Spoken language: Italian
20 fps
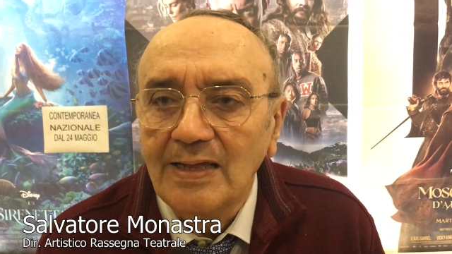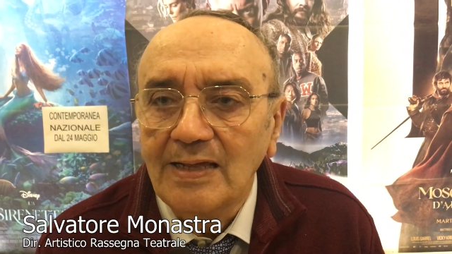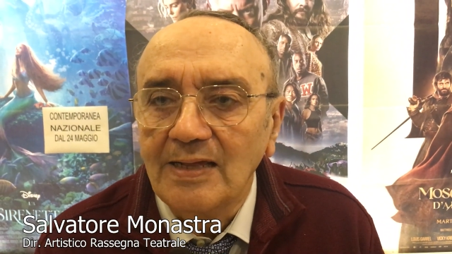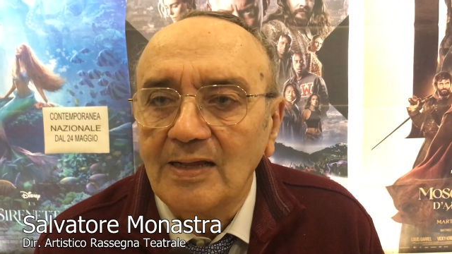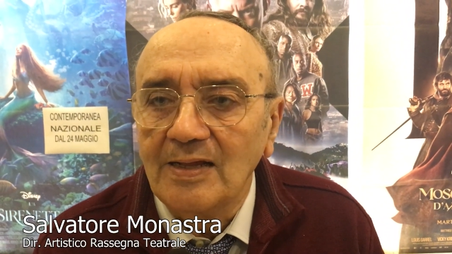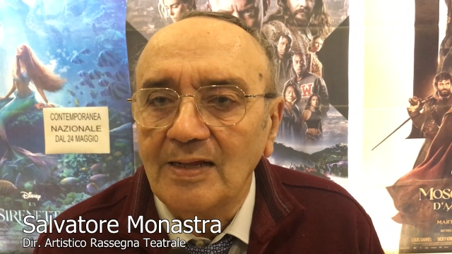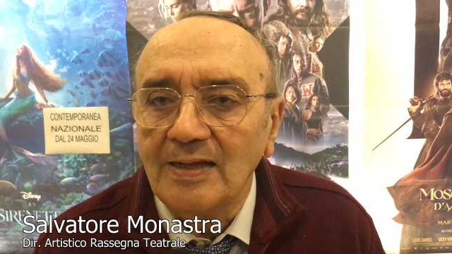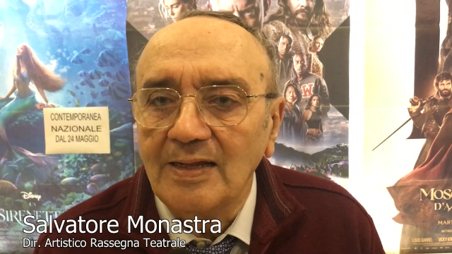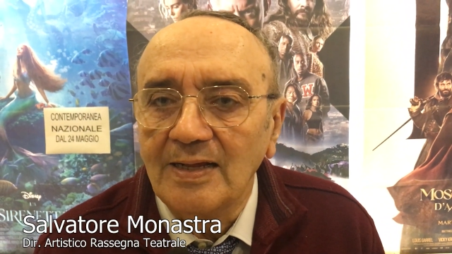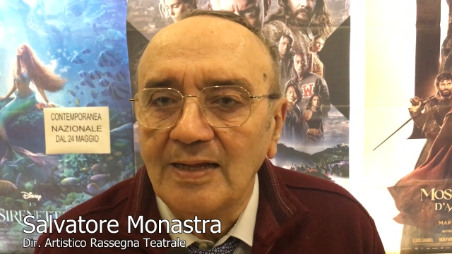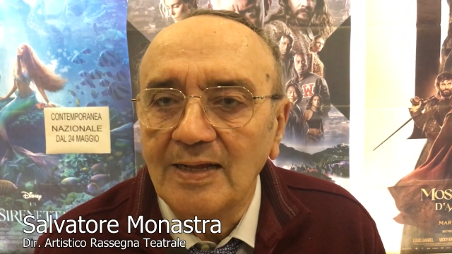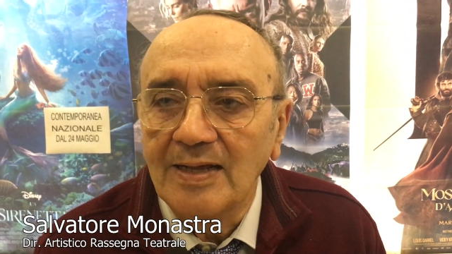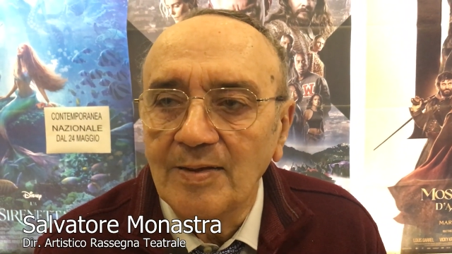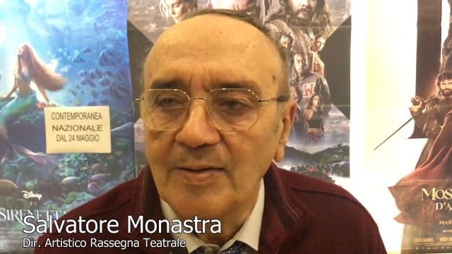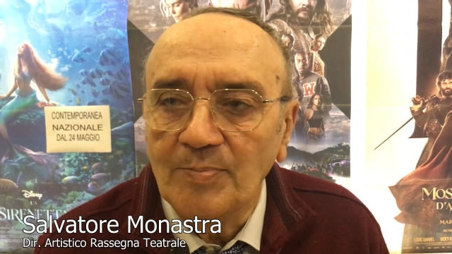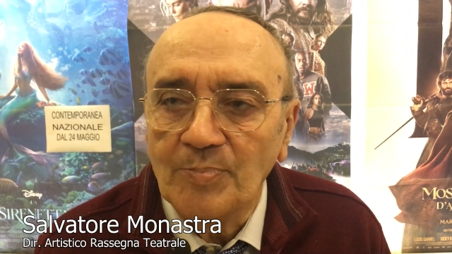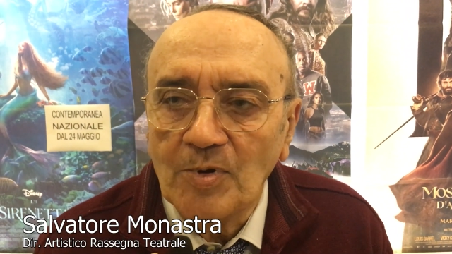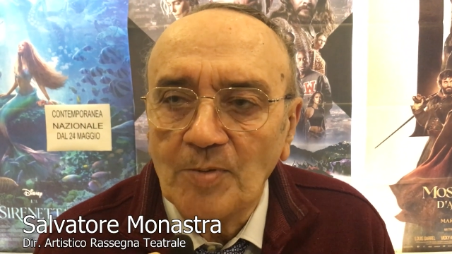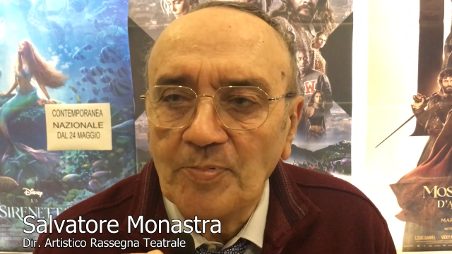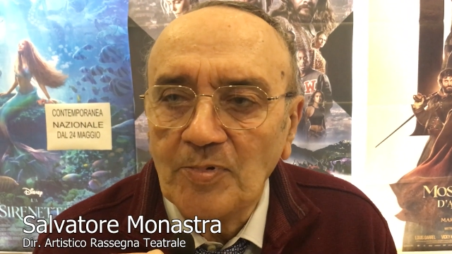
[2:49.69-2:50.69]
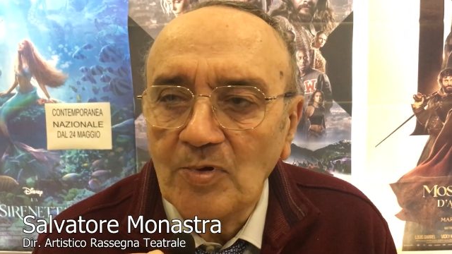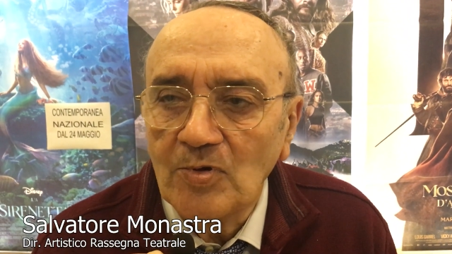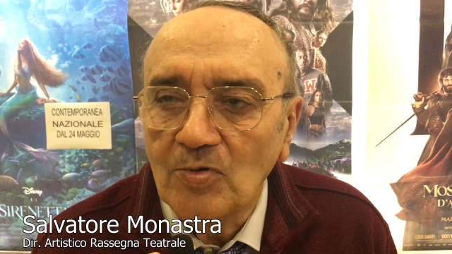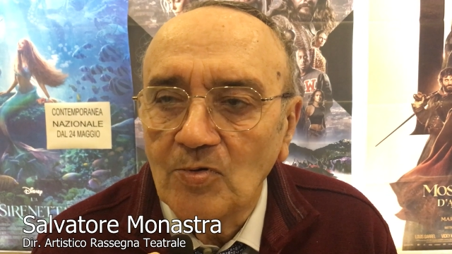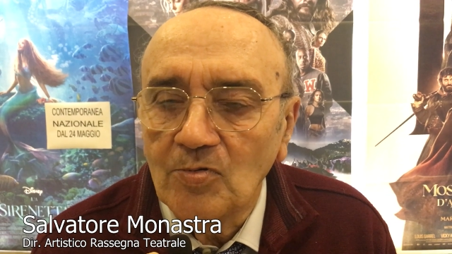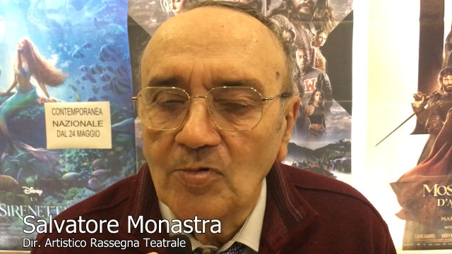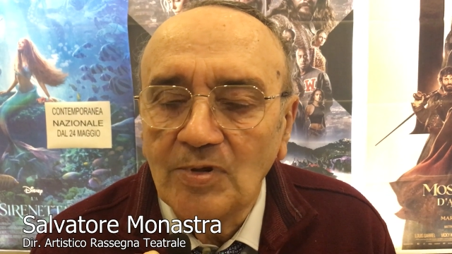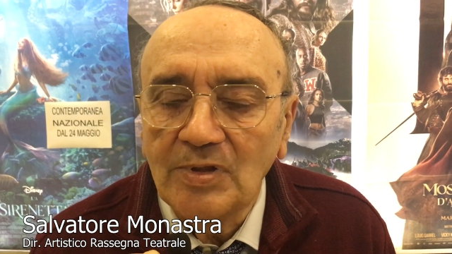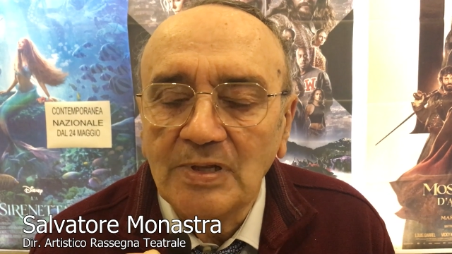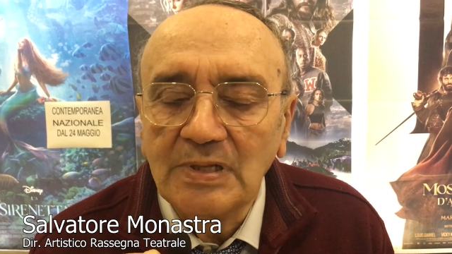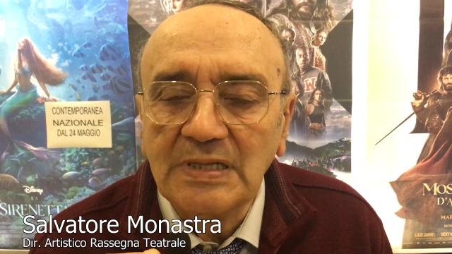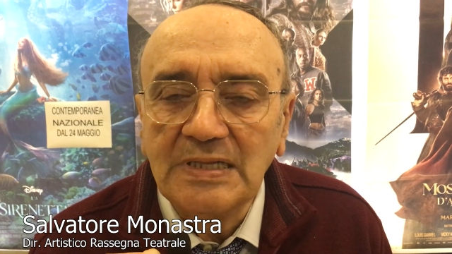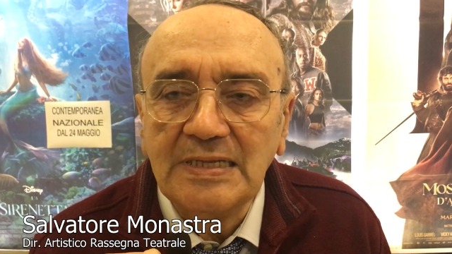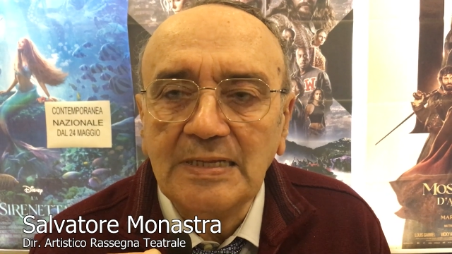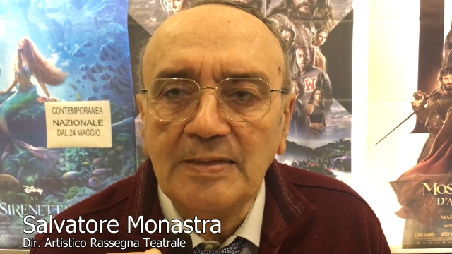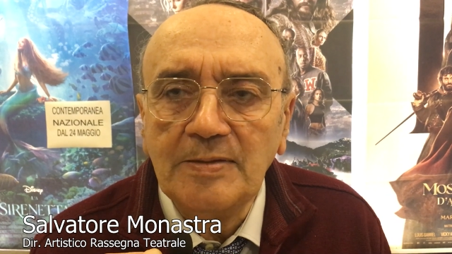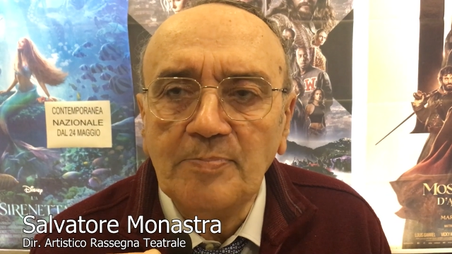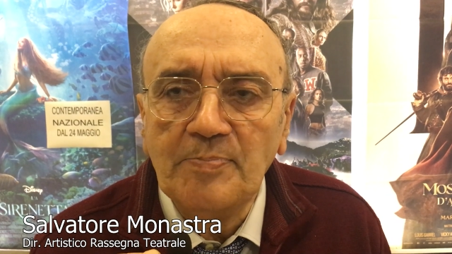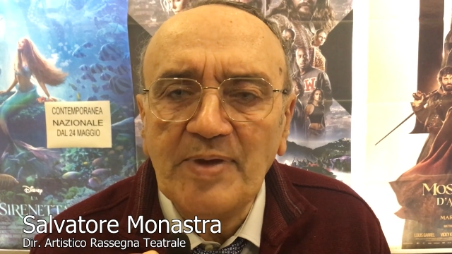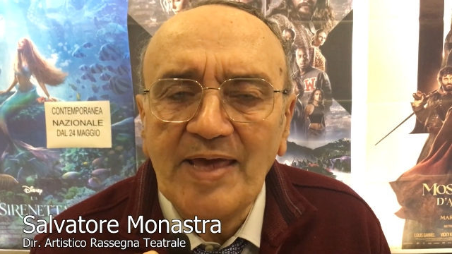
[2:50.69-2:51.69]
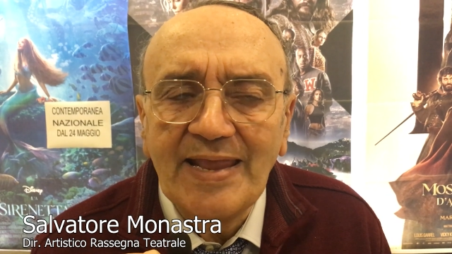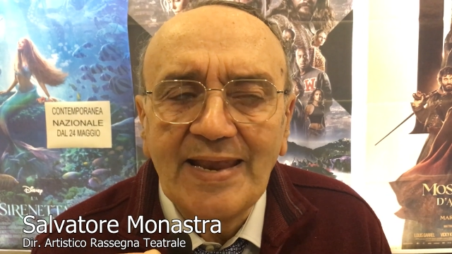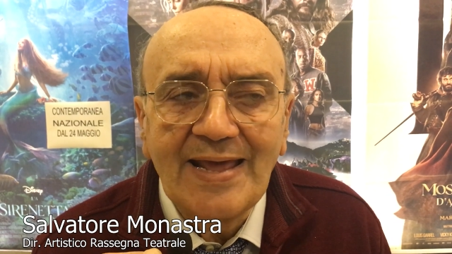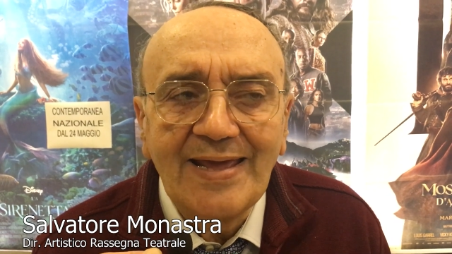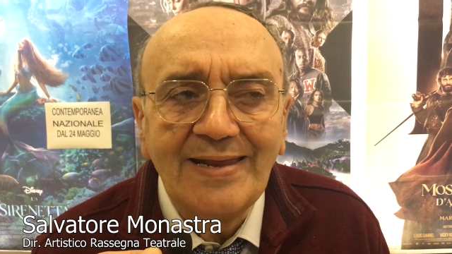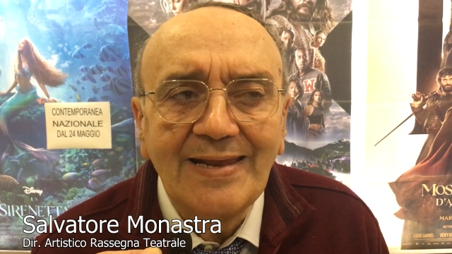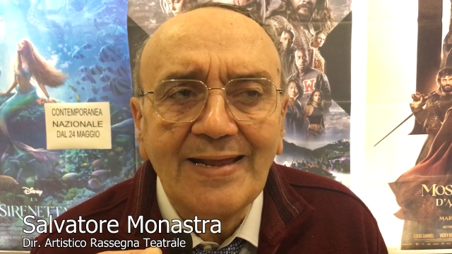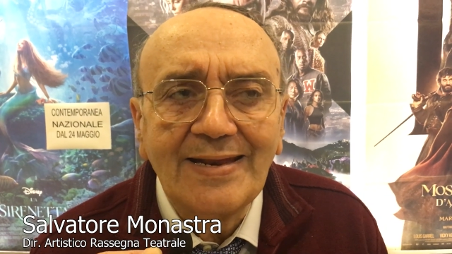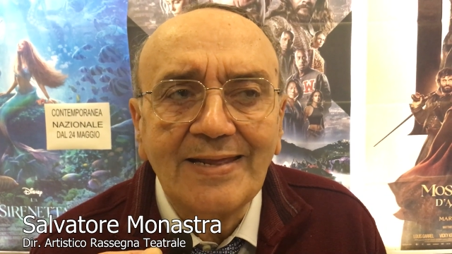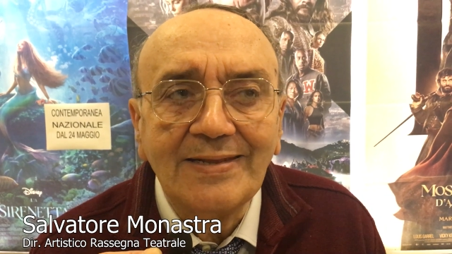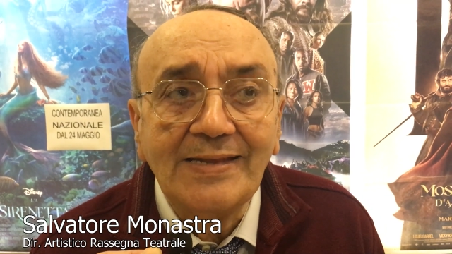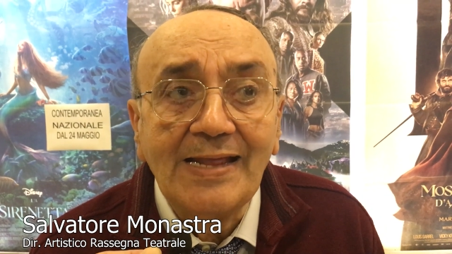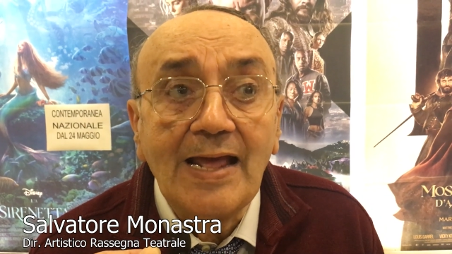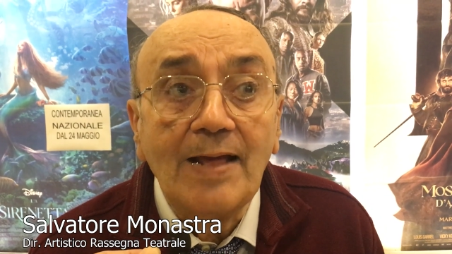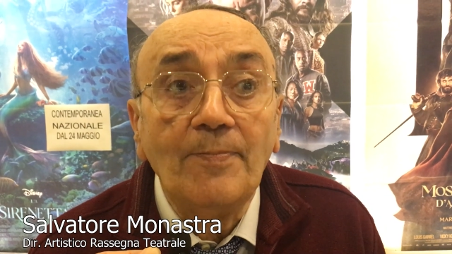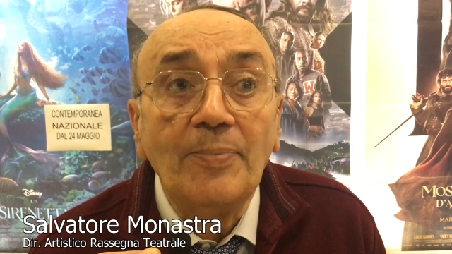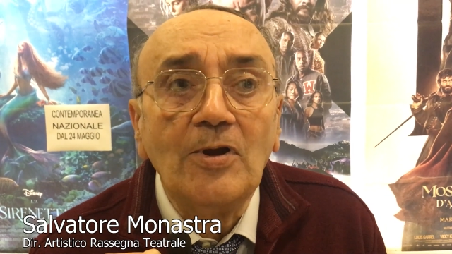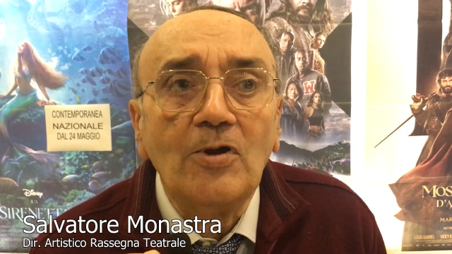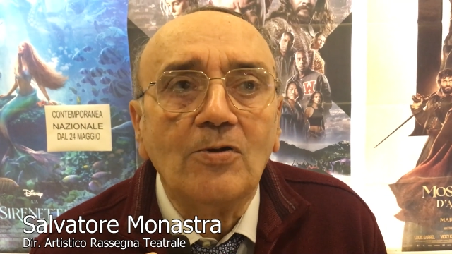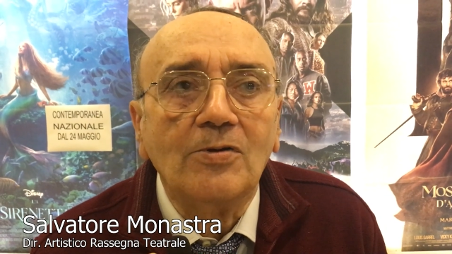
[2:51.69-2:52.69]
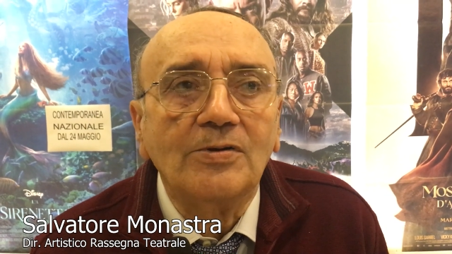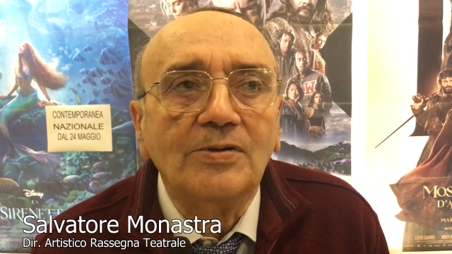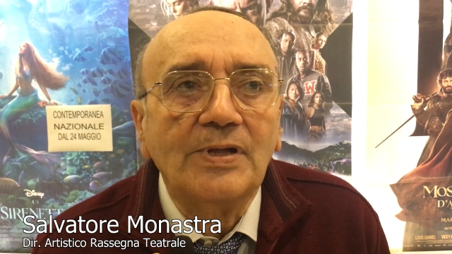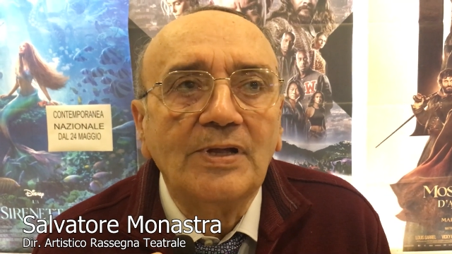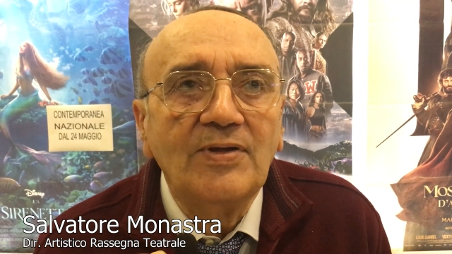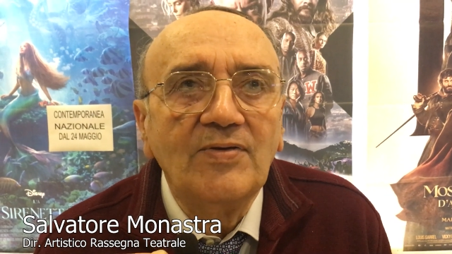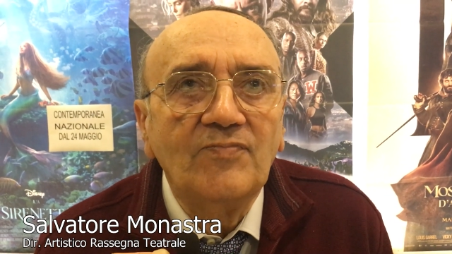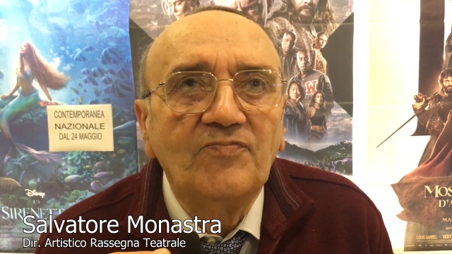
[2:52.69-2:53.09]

eh, proprio eh, di, di, piena ilarietà, però eh,